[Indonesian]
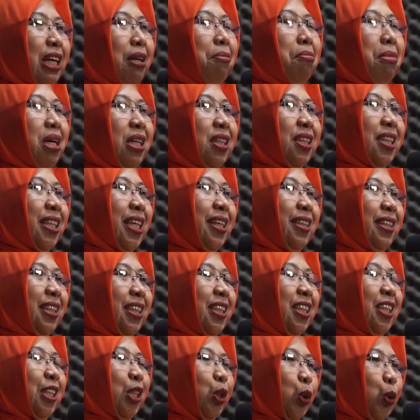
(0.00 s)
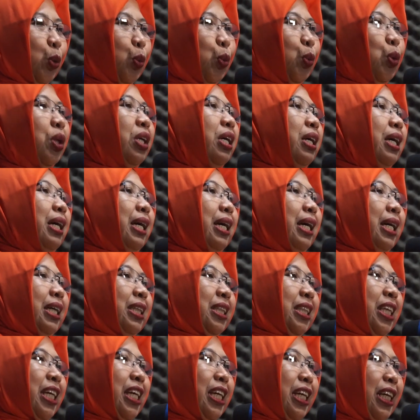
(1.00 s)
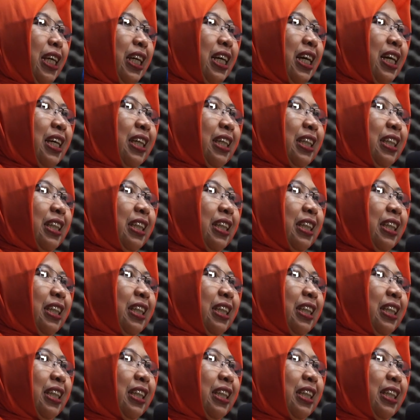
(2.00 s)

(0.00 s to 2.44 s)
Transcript: kelemahan saya di situ. Sehingga